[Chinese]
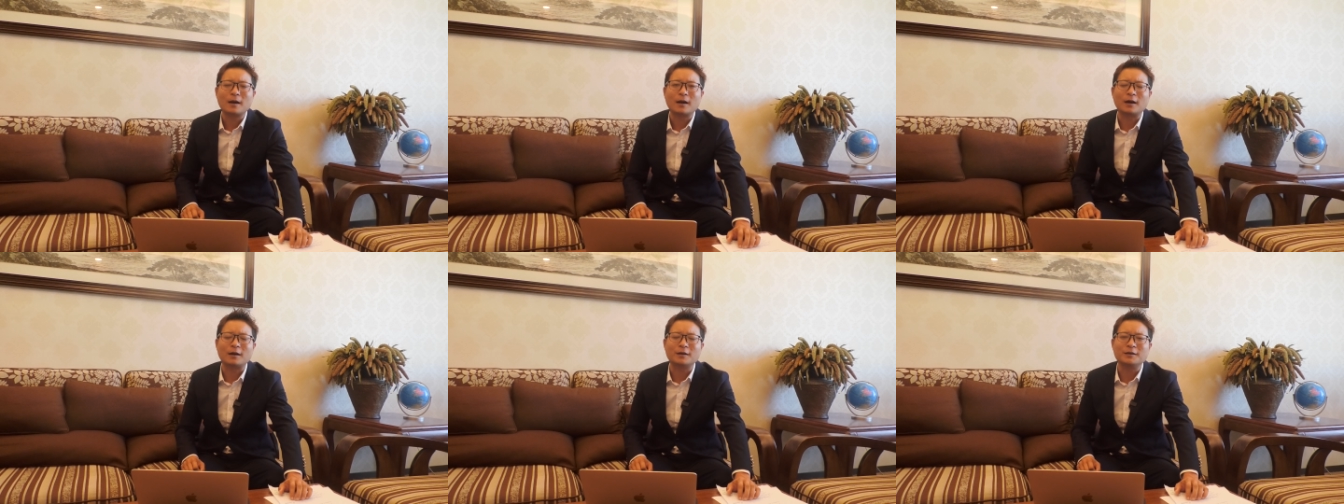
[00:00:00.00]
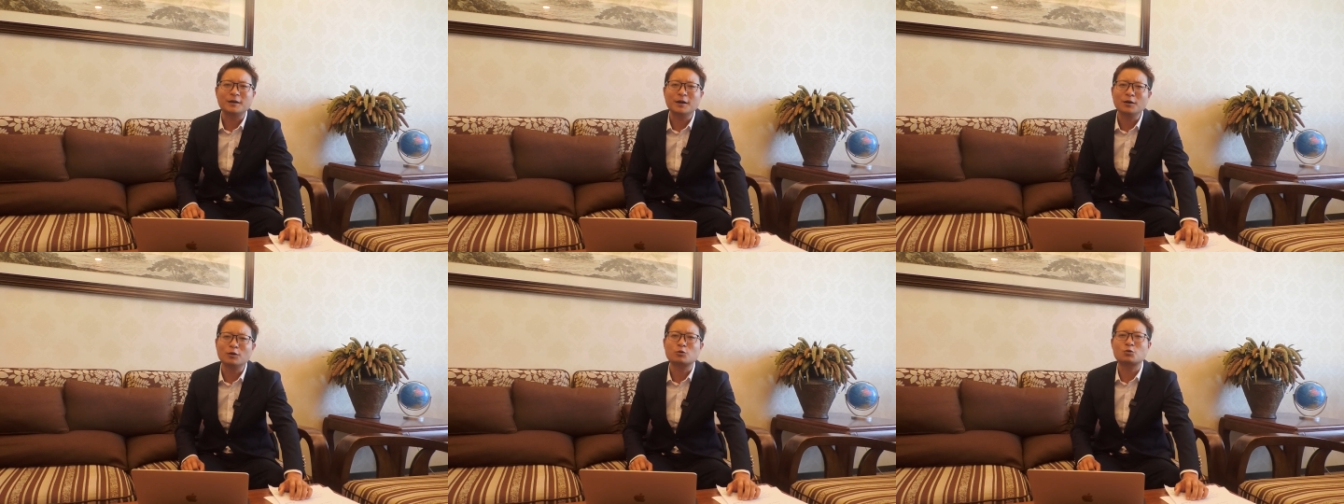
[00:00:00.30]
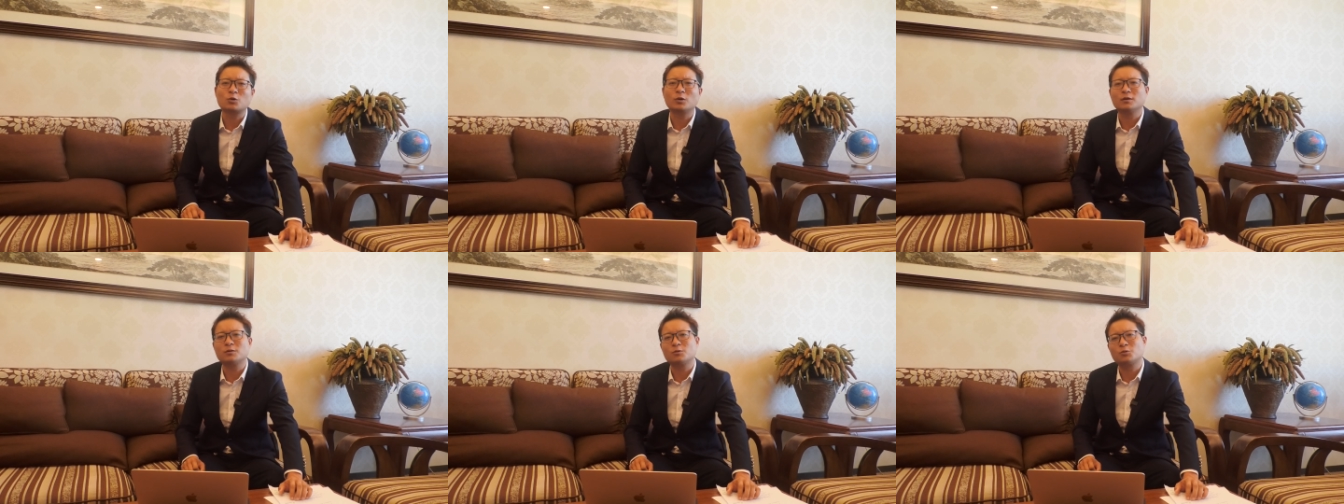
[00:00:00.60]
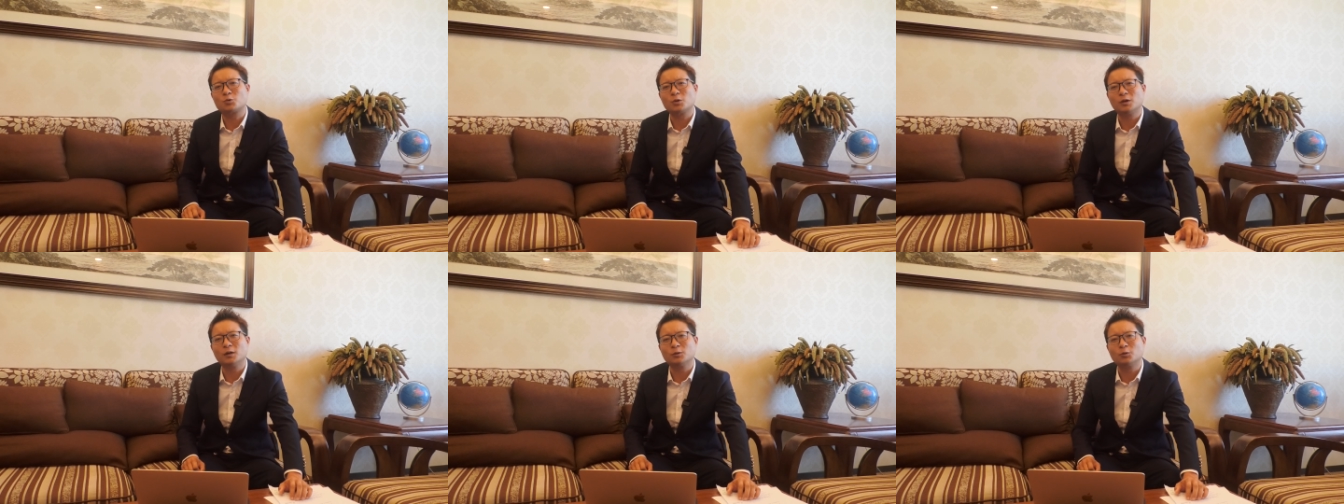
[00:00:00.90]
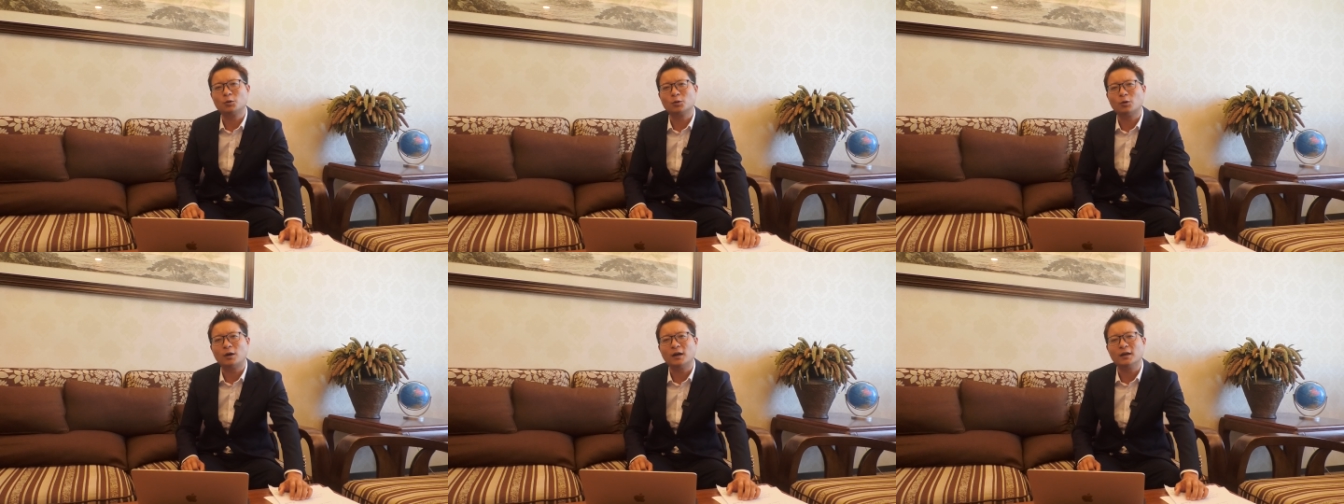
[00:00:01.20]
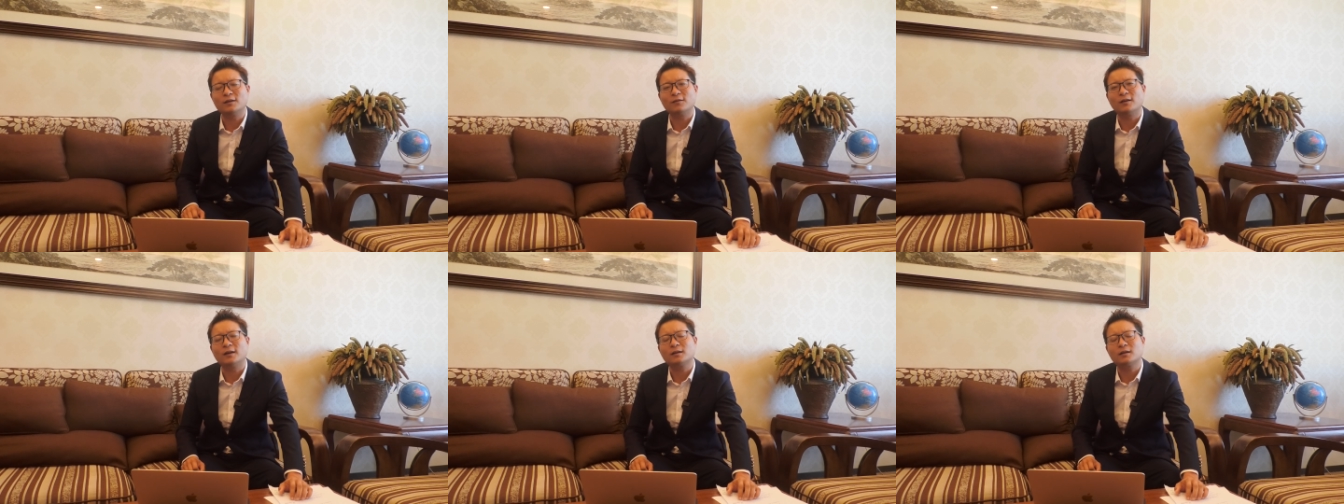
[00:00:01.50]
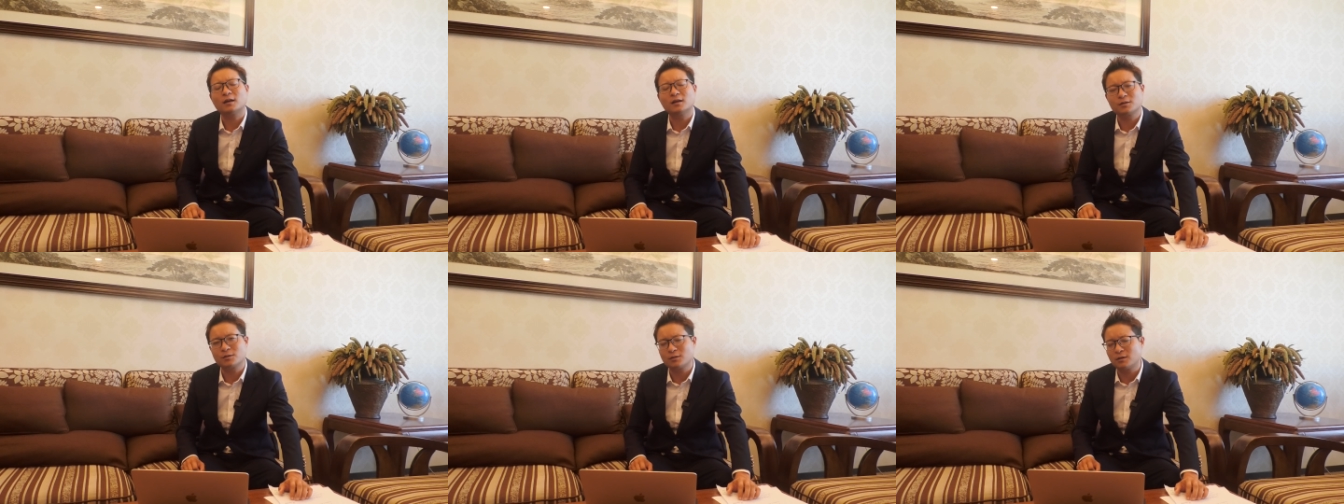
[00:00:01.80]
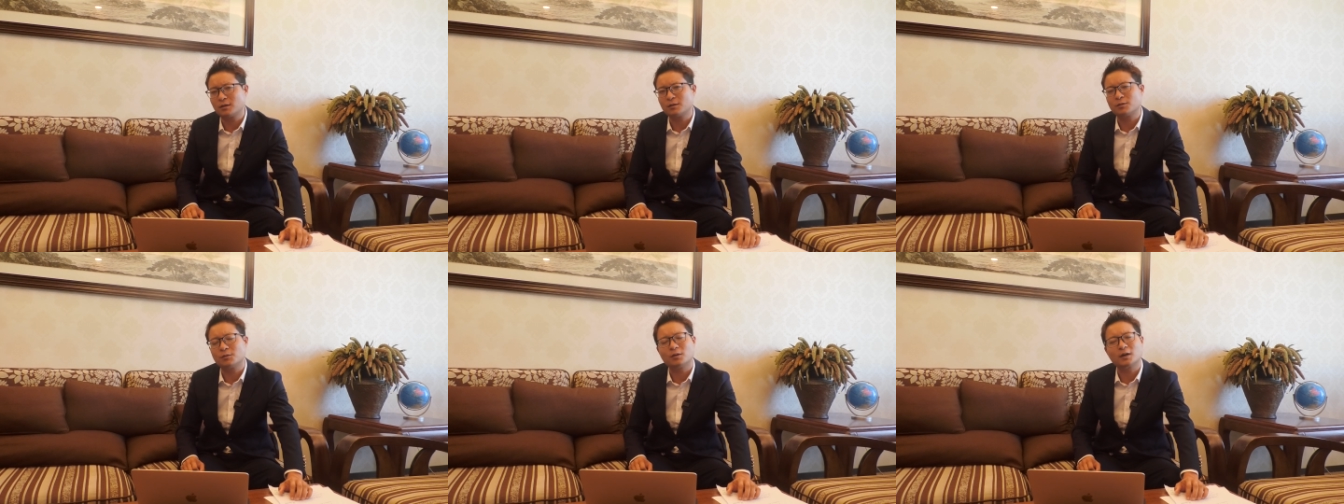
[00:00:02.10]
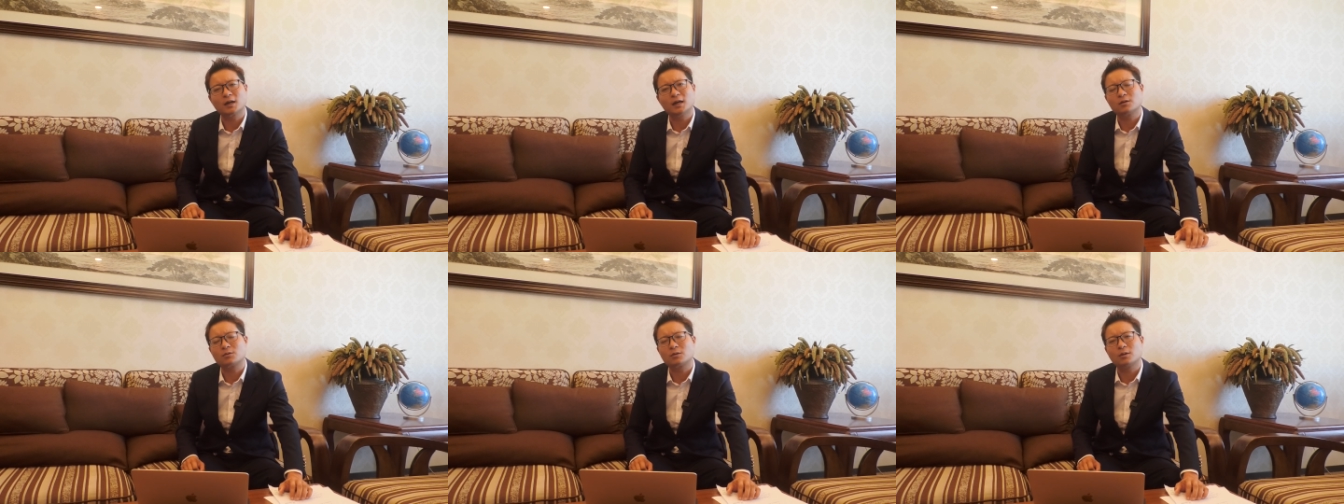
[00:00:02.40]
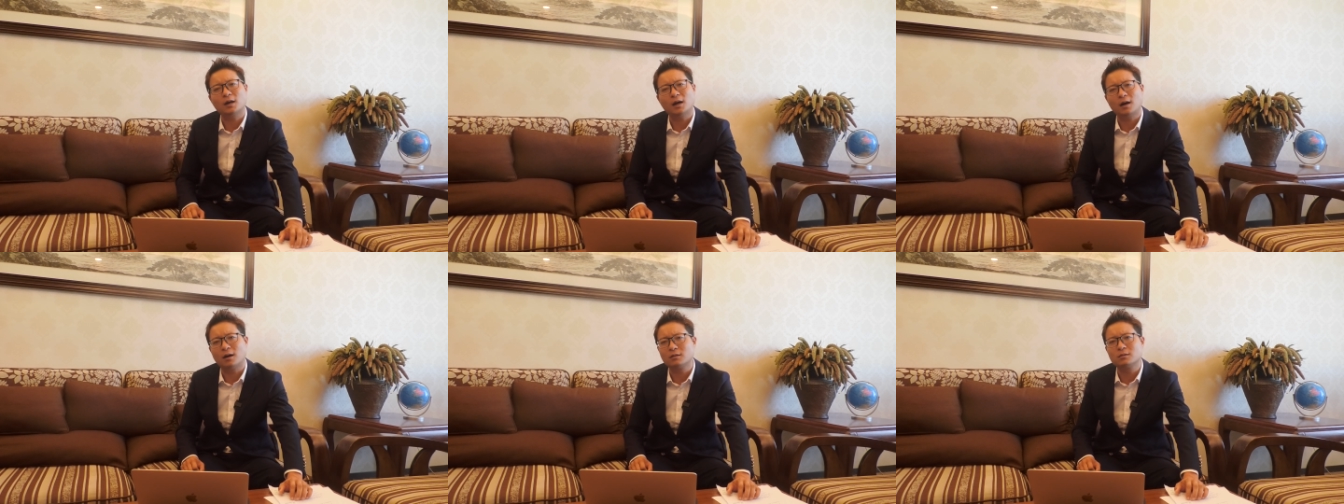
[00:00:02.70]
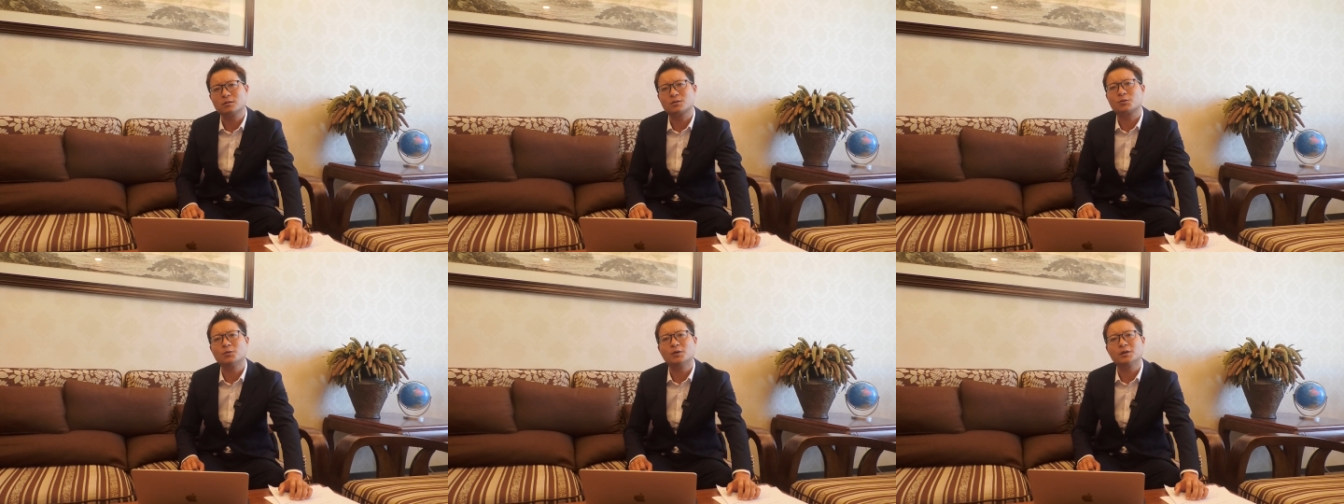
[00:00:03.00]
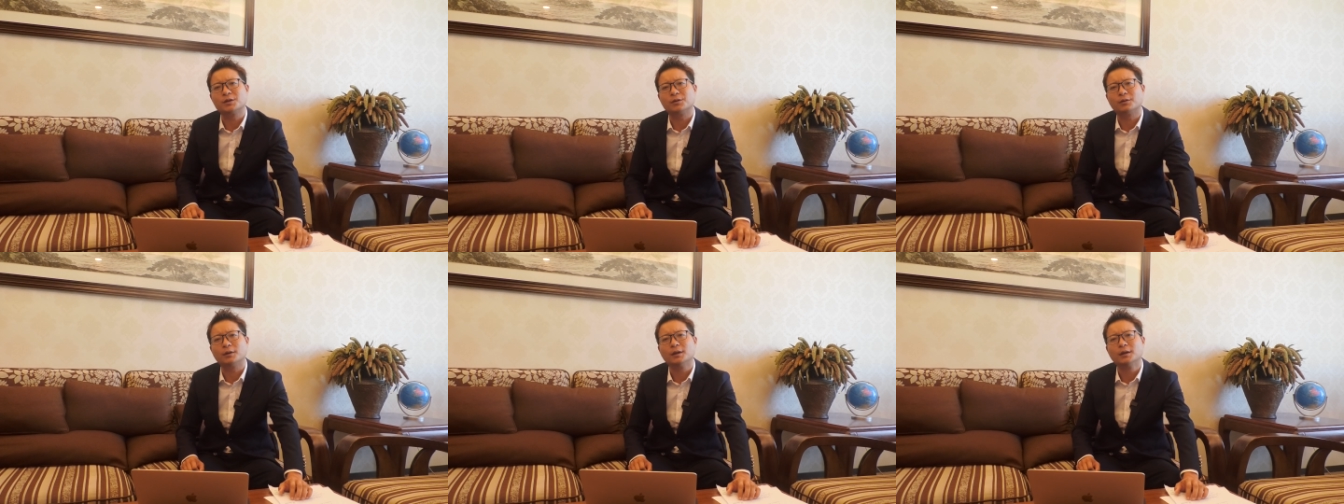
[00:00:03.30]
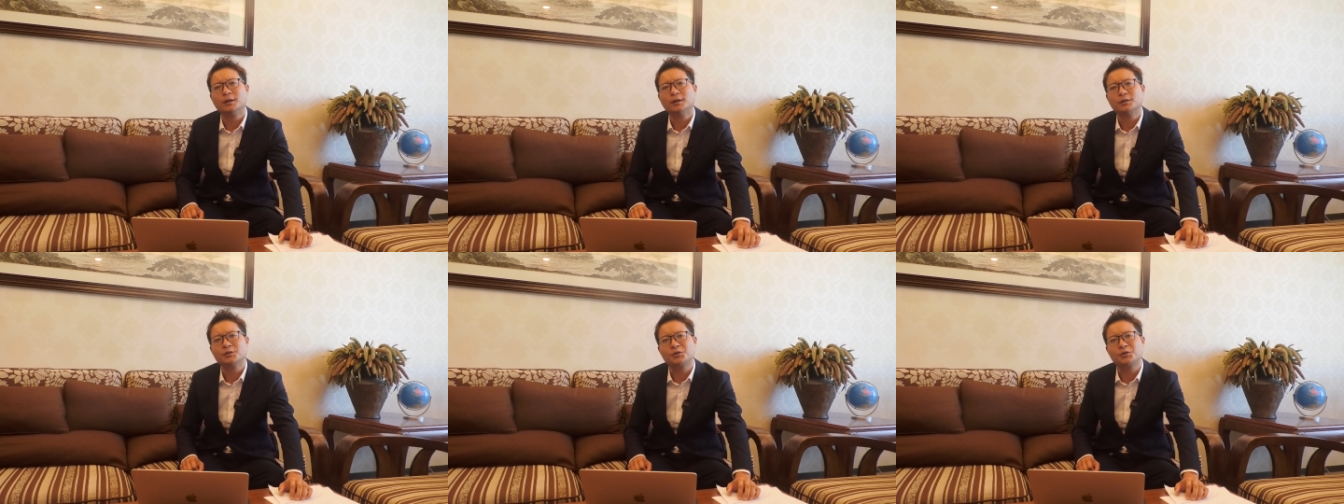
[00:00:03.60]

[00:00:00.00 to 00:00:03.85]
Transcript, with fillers: 啊，也有做做恶多端。地方，他就是我刚刚说的好日子过久了，